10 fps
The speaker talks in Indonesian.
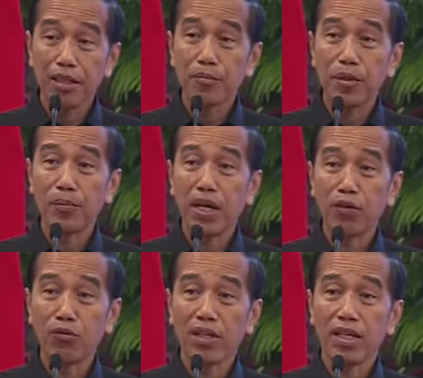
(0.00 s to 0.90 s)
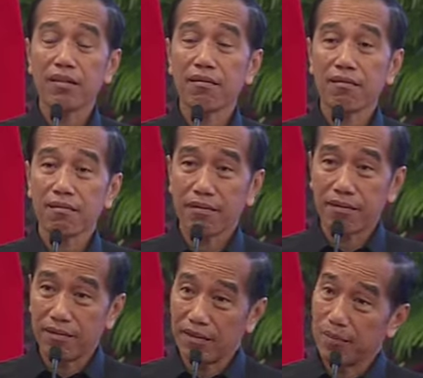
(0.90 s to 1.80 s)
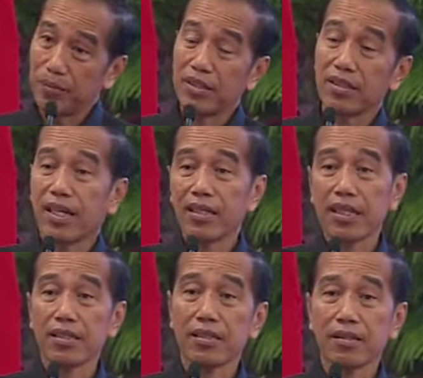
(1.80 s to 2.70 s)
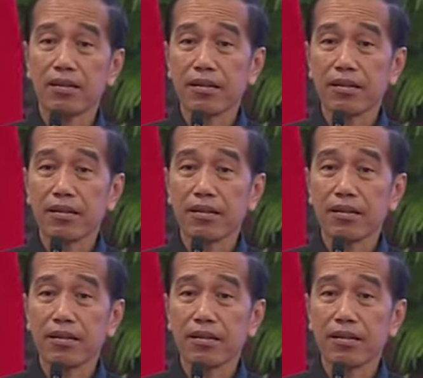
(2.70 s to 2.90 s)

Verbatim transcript: pembangunan lebih selaras.